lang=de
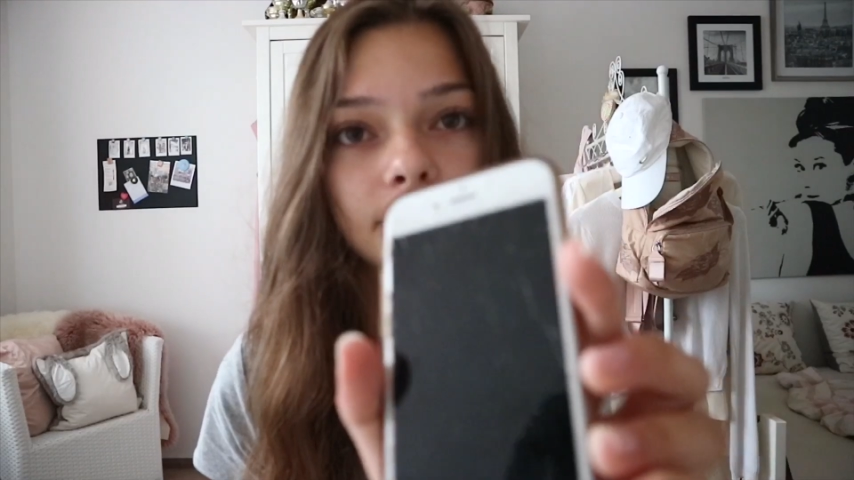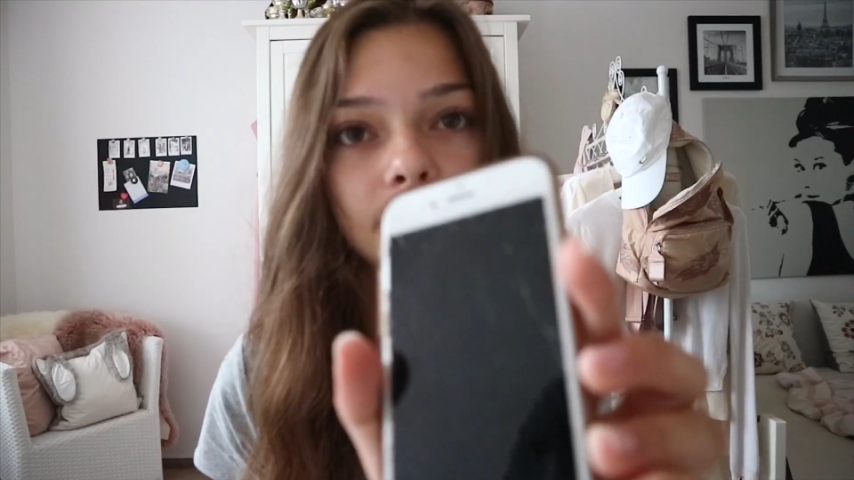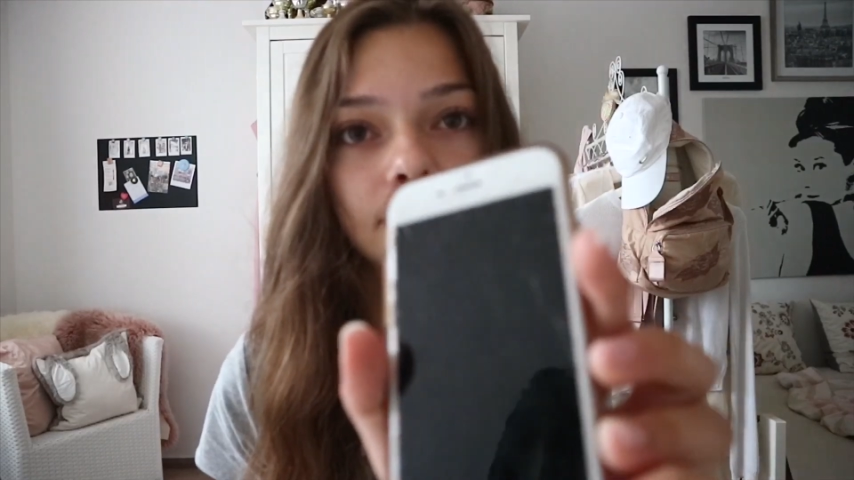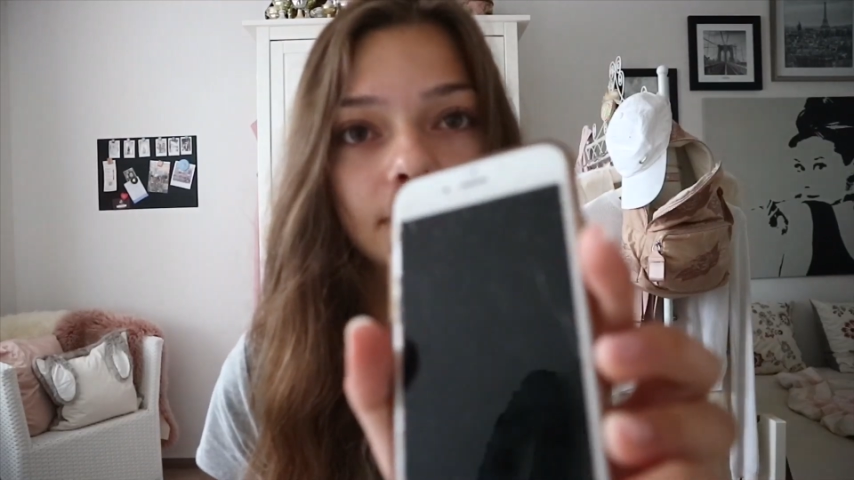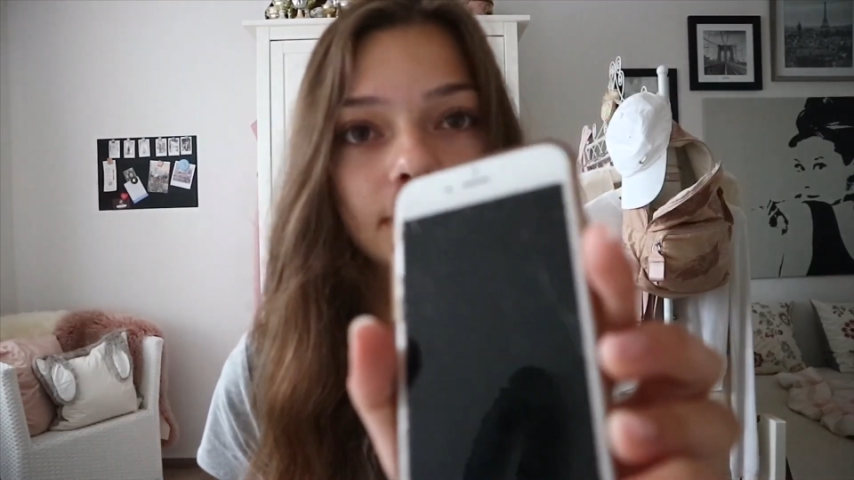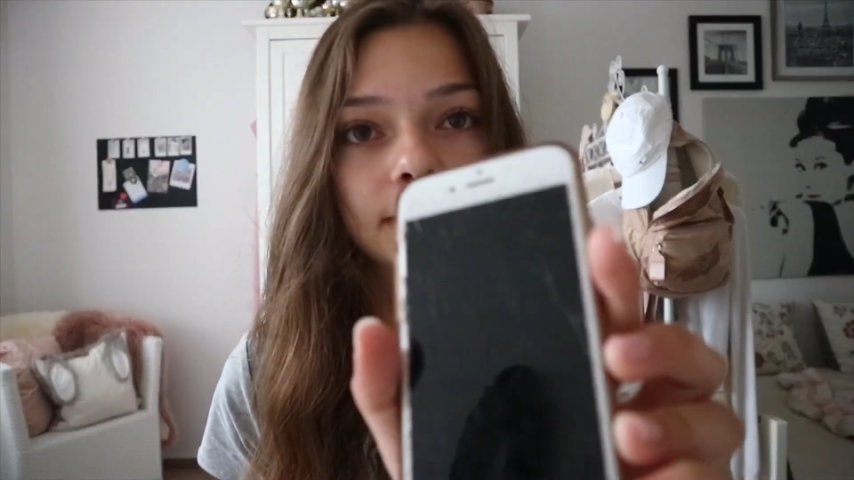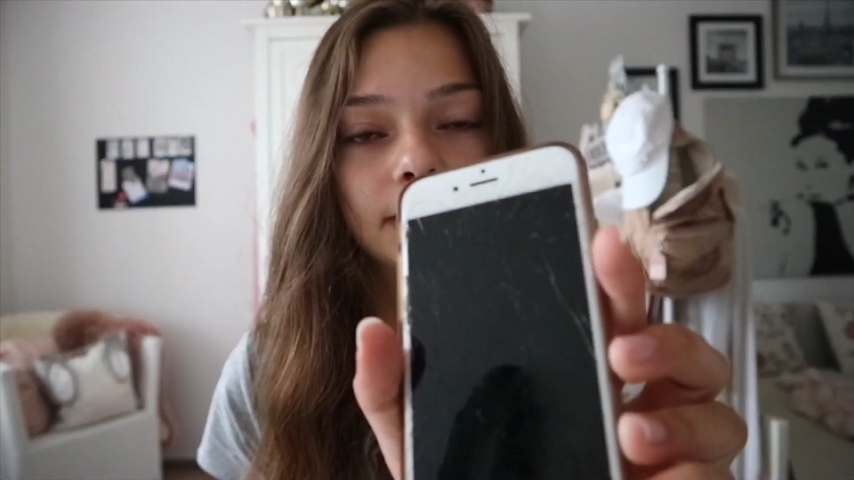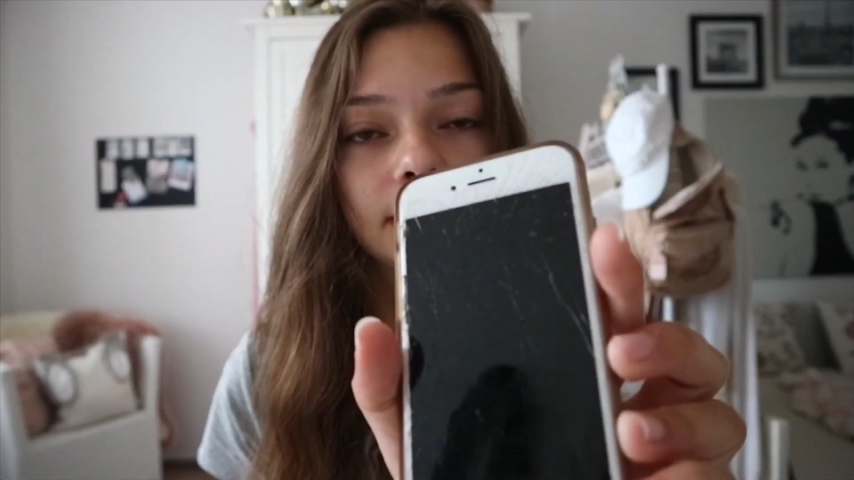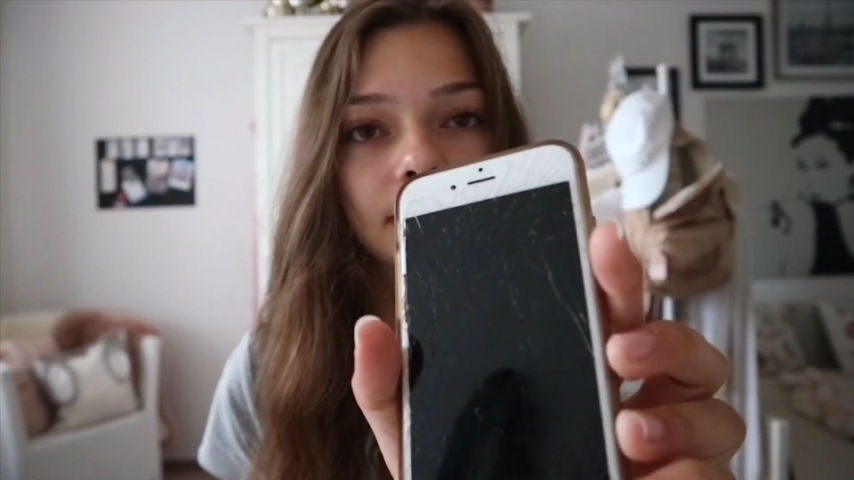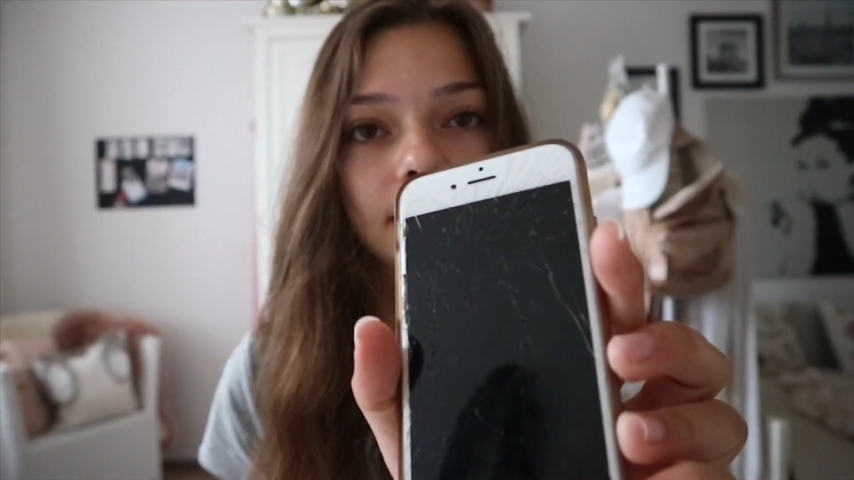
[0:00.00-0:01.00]
kann man gar nicht
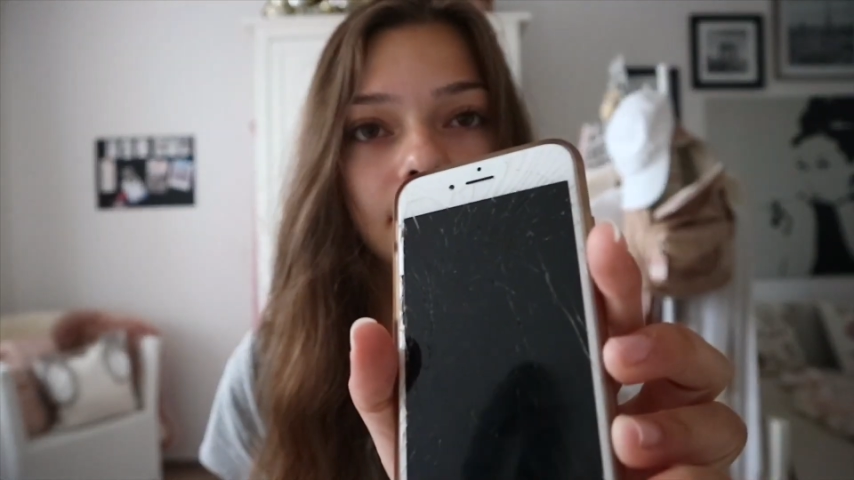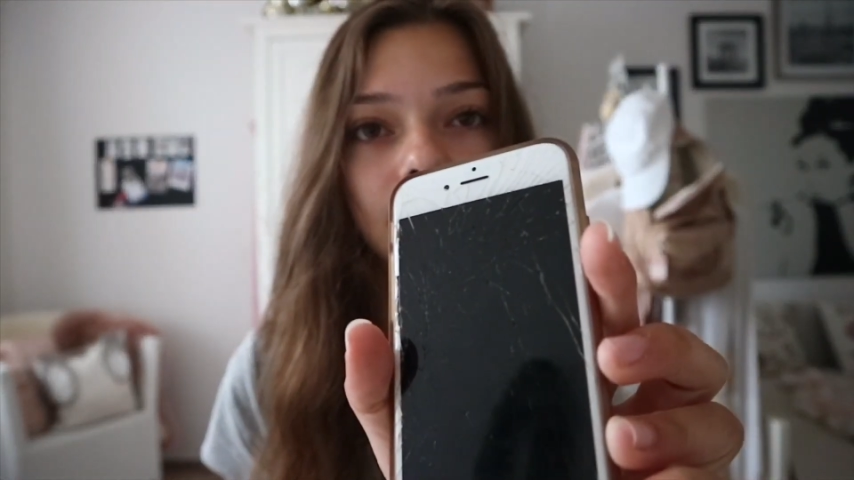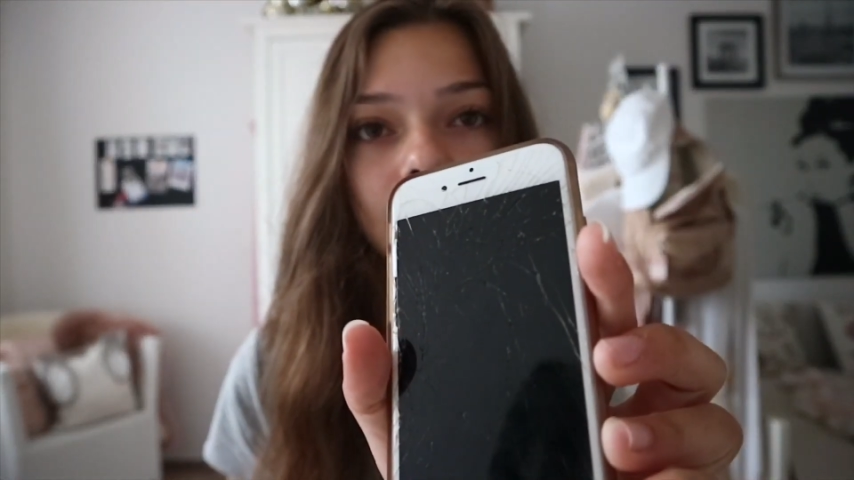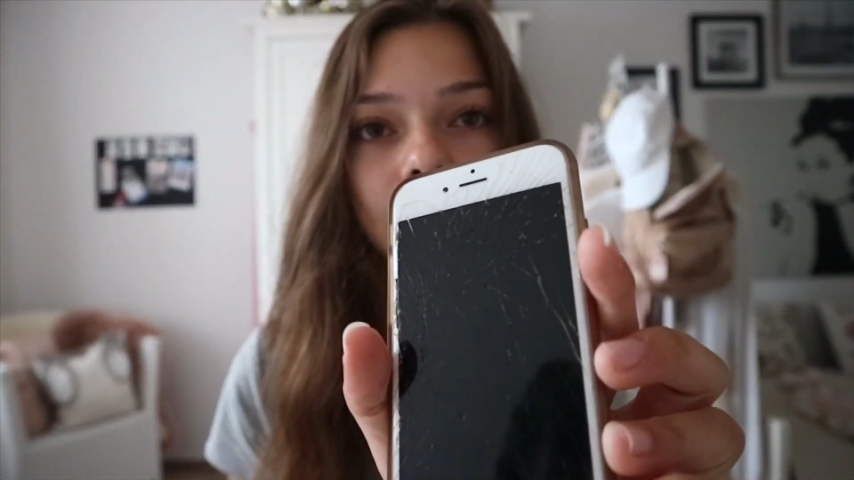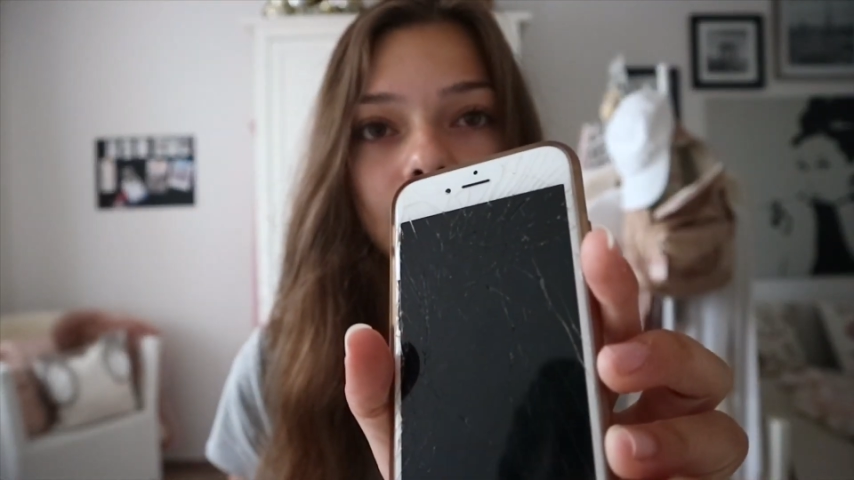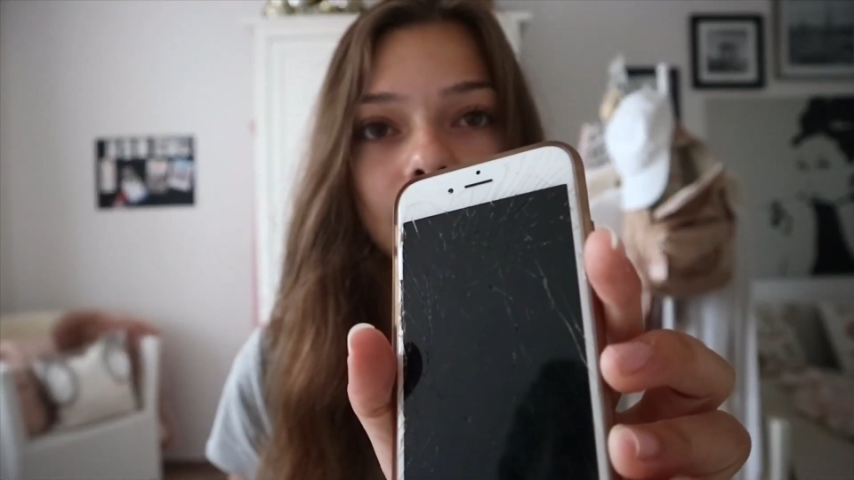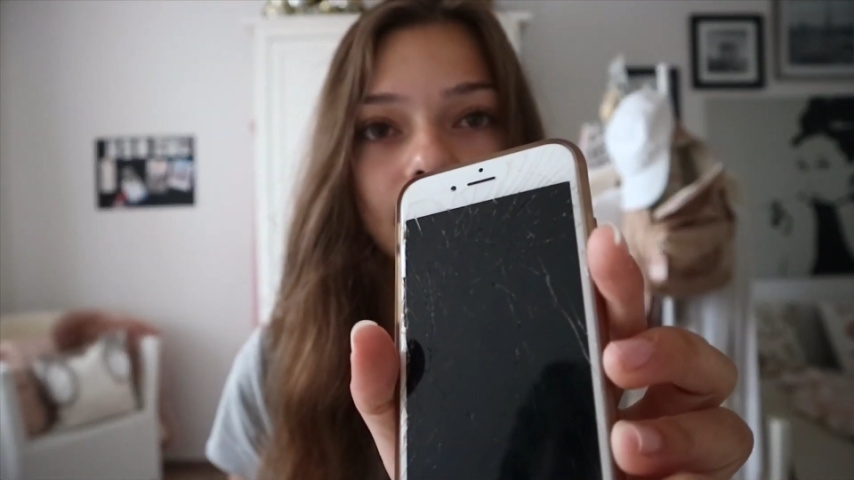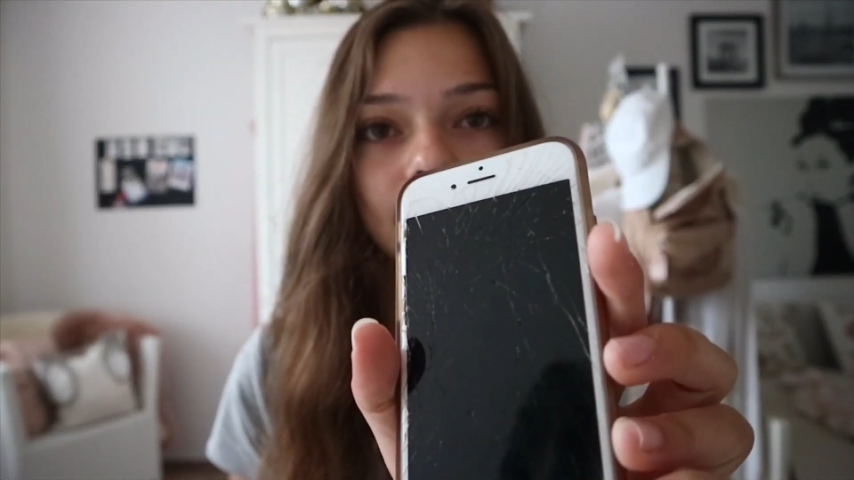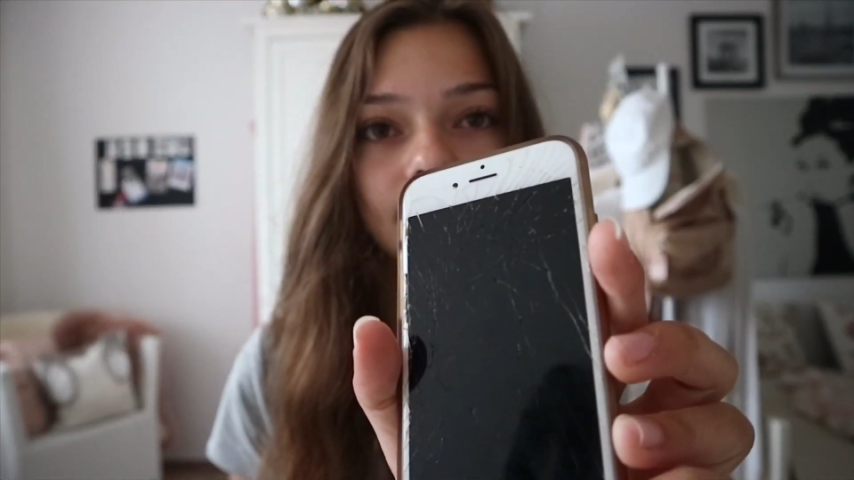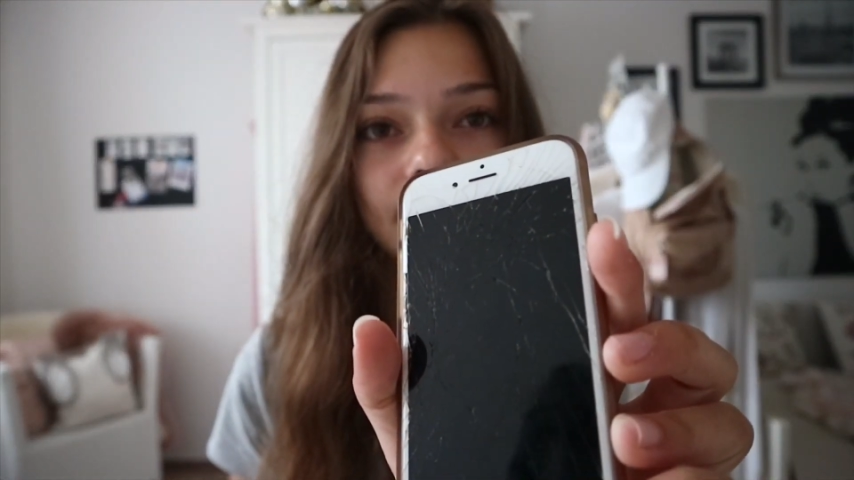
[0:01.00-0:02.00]
sehen.
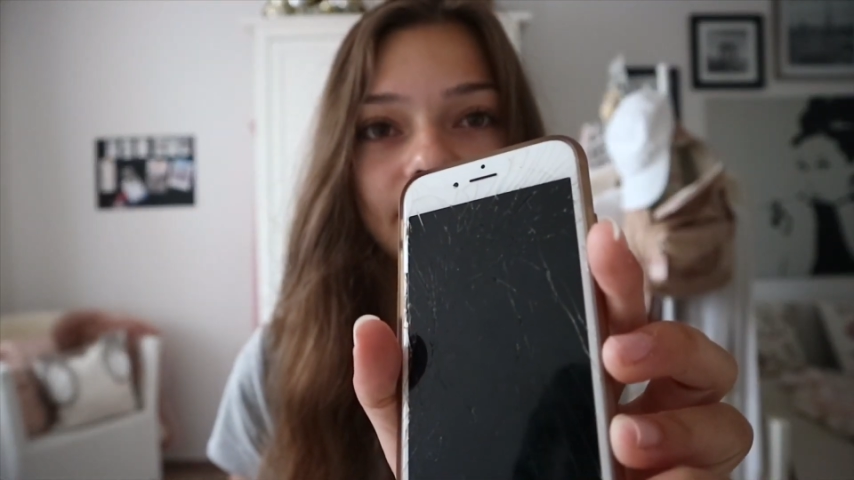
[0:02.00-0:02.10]
Jetzt,